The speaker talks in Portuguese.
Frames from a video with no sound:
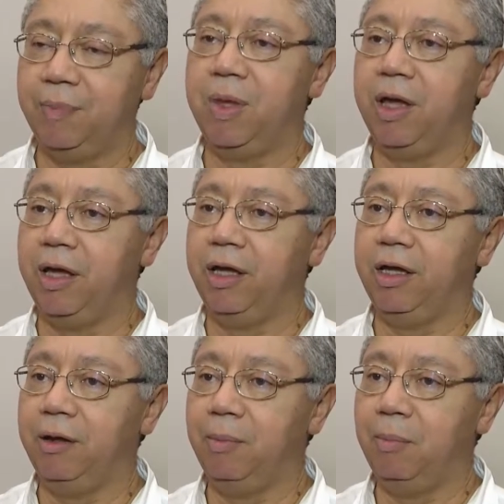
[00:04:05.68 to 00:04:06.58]

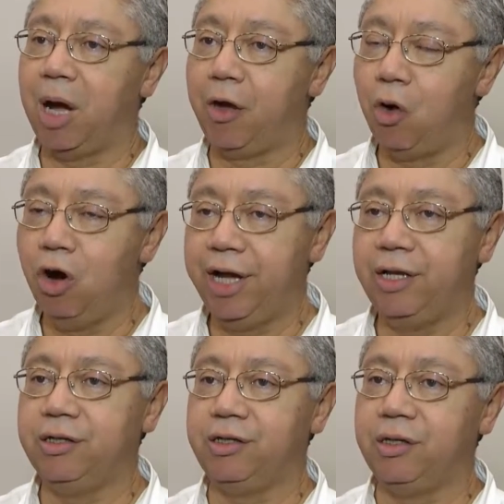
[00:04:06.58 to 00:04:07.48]
é,
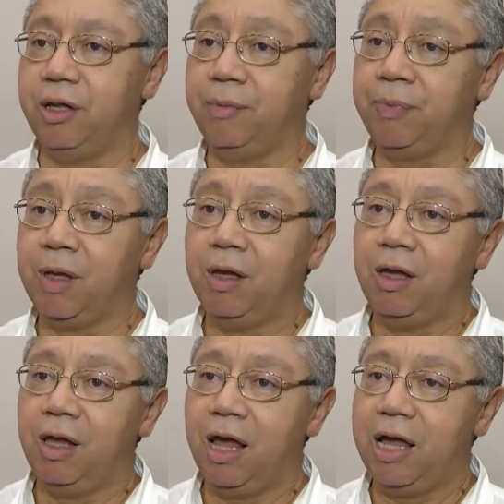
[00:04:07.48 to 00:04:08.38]
maiores, né,
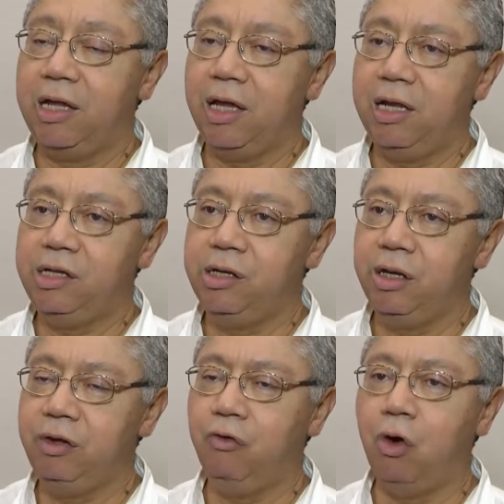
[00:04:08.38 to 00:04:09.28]
é,
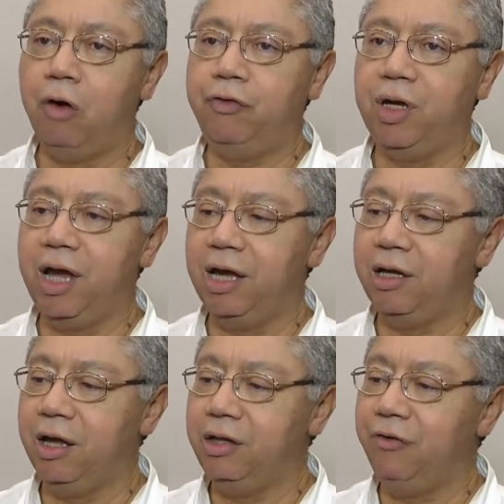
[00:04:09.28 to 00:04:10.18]
ele envolve
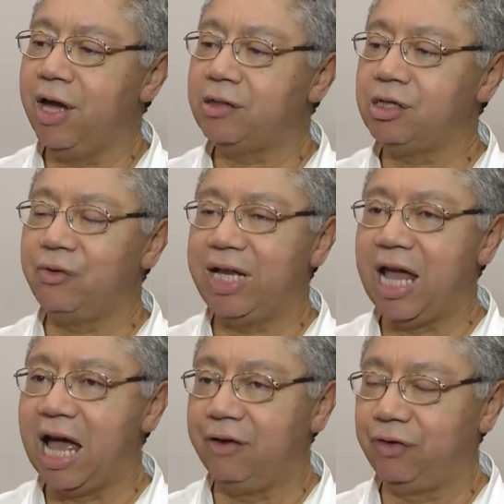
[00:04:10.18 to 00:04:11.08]
é, diversas
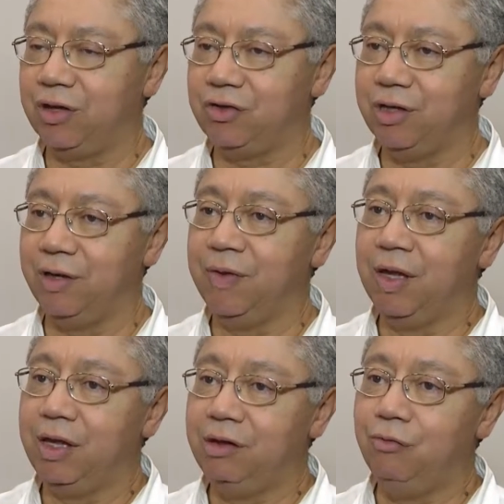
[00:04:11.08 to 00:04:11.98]
variáveis, né,
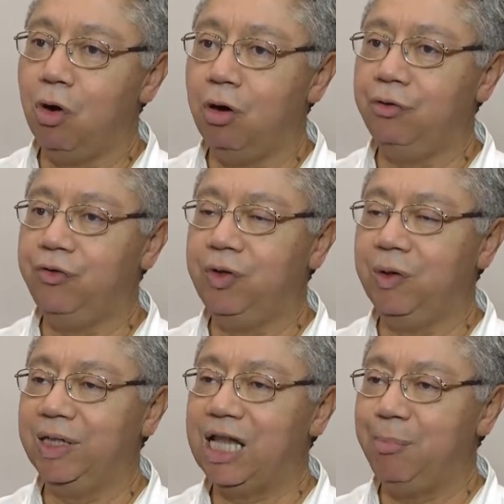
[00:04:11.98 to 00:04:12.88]
envolve
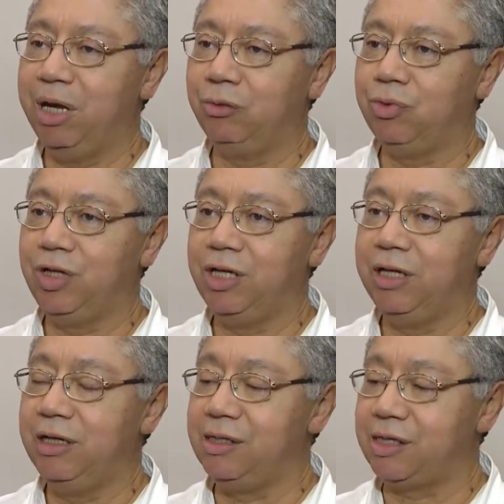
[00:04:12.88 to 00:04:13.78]
o andamento
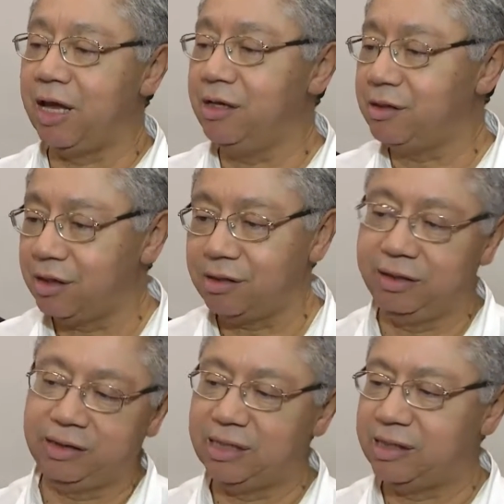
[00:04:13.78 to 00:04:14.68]
de licenças,
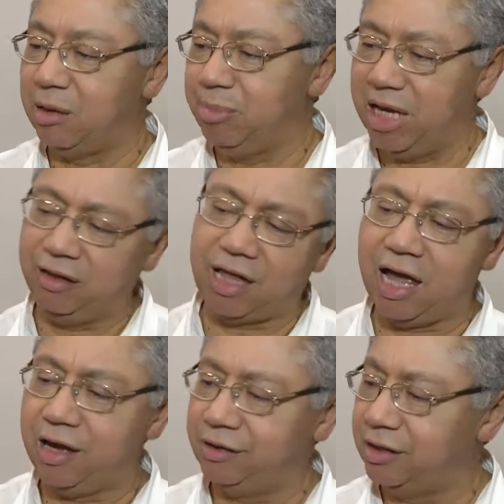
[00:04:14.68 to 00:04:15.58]
licenças
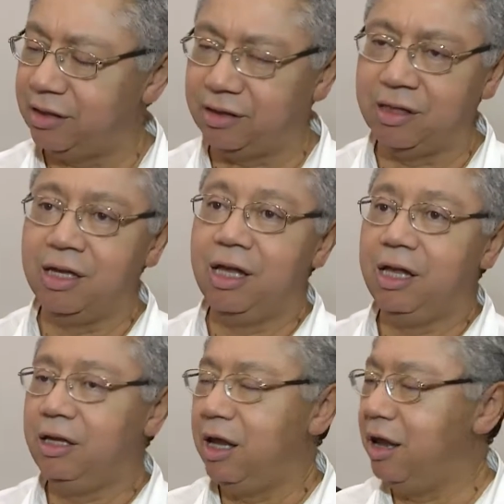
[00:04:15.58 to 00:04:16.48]
ambientais,
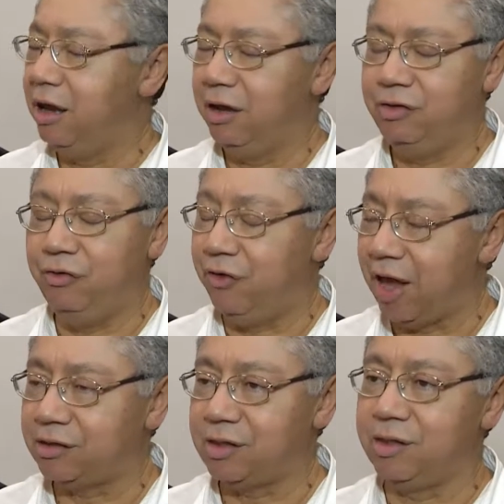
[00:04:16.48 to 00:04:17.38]
é,
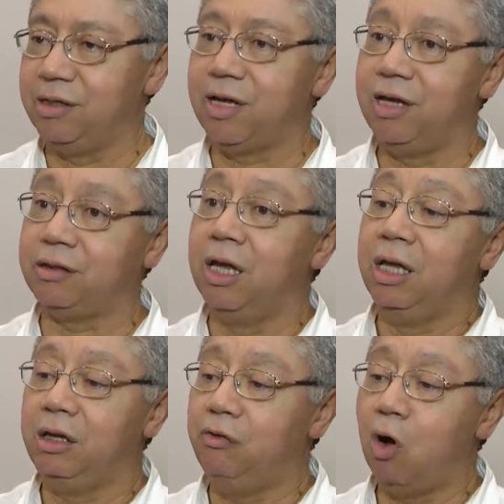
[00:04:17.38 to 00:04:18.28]
diversas licenças,
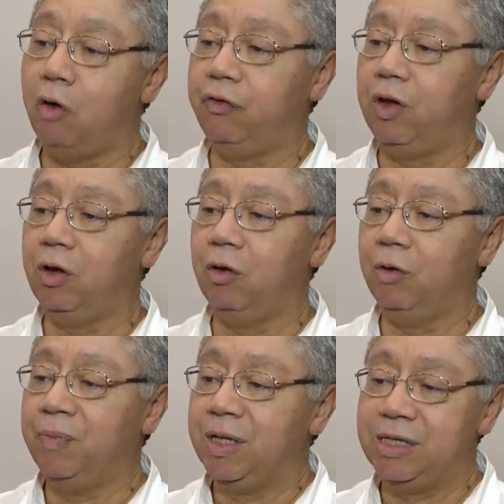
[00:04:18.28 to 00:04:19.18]
envolve
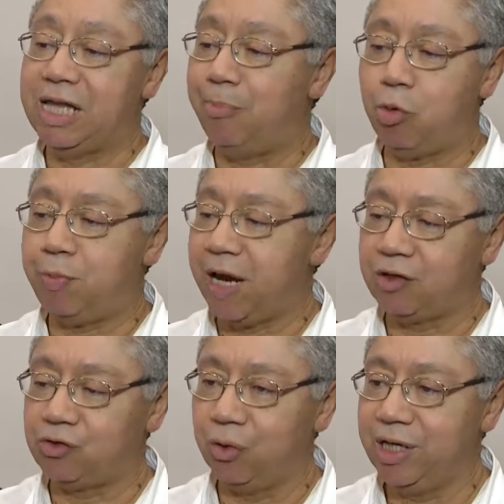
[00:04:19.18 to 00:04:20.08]

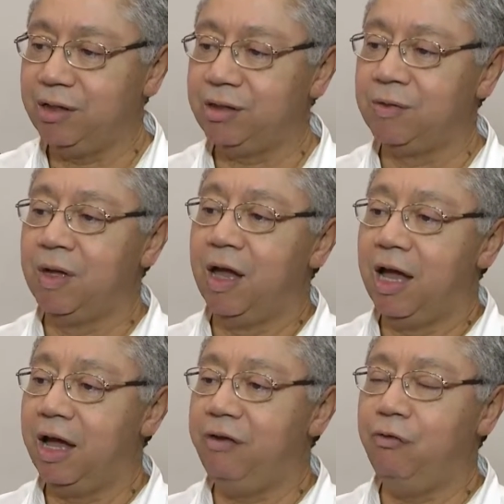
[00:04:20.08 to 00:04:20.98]
desapropriações,
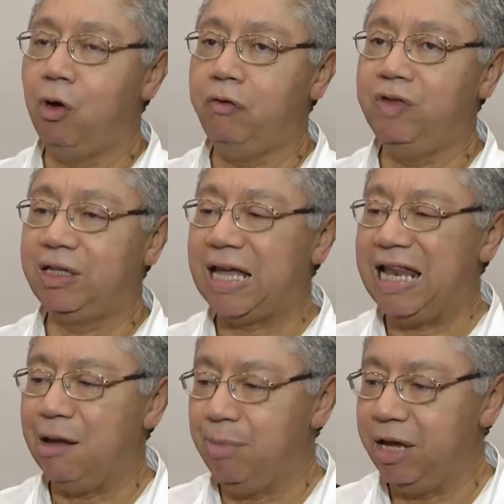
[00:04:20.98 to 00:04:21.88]
envolve
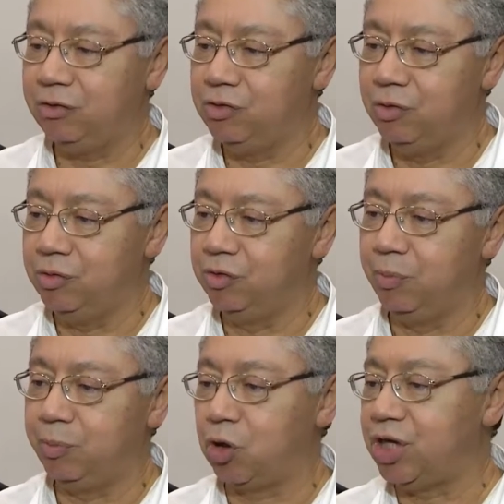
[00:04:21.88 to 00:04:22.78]
detalhamento,
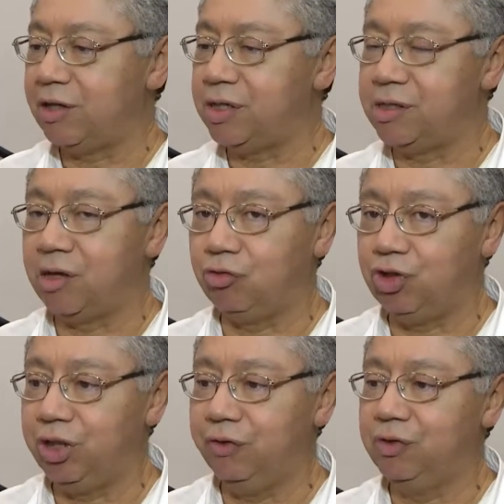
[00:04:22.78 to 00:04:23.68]
projetos
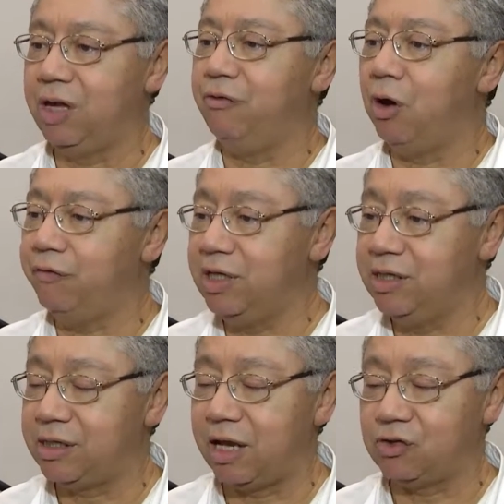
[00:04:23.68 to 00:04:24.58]
executivos, né, envolve
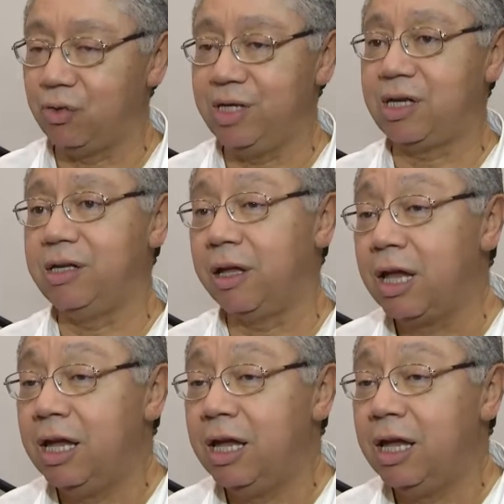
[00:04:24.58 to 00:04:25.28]
licitações, quer dizer,